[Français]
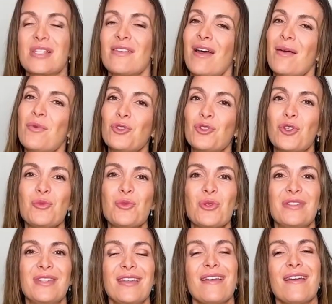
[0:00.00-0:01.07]
C'est vraiment une
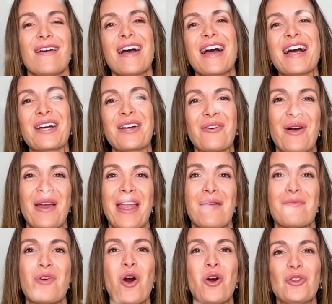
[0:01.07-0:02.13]
communauté
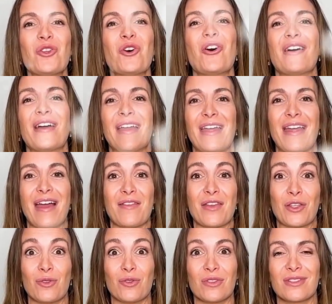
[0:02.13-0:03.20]
incroyable en or et
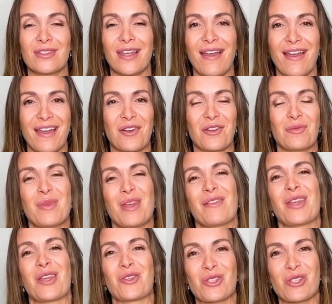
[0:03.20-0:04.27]
avec une très grande
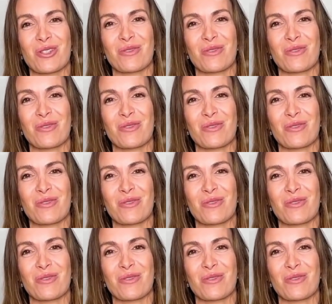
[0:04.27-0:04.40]
bienveillance.